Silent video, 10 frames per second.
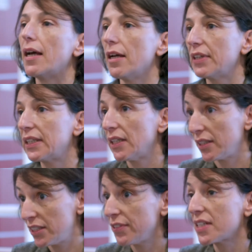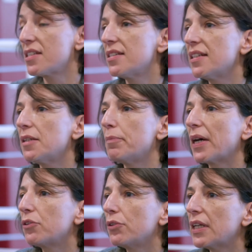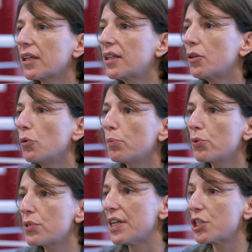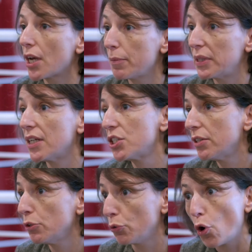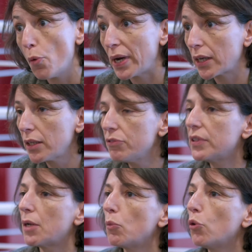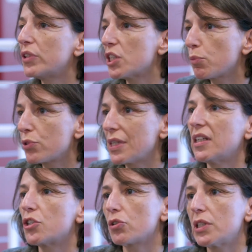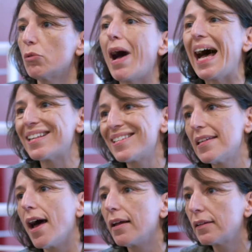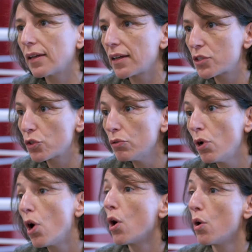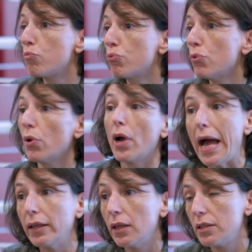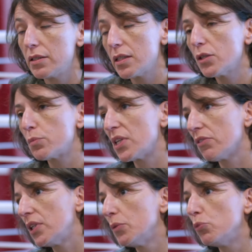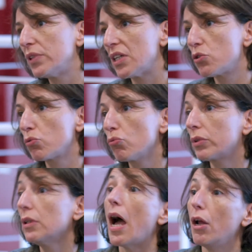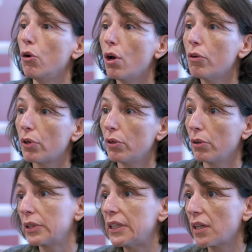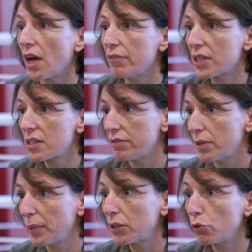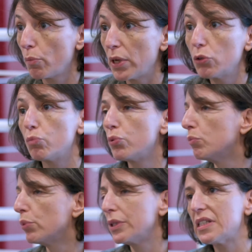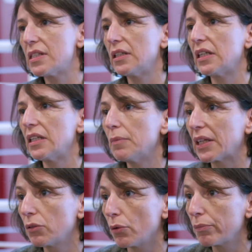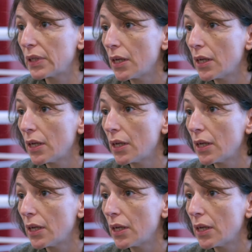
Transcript: avec la diversité des partenaires qui composent la chaire aménagée le Grand Paris, finalement, on dispose d'un échantillon assez intéressant pour analyser et observer les mutations à l'œuvre euh, qui traversent la fabrique urbaine depuis une bonne dizaine d'années maintenant.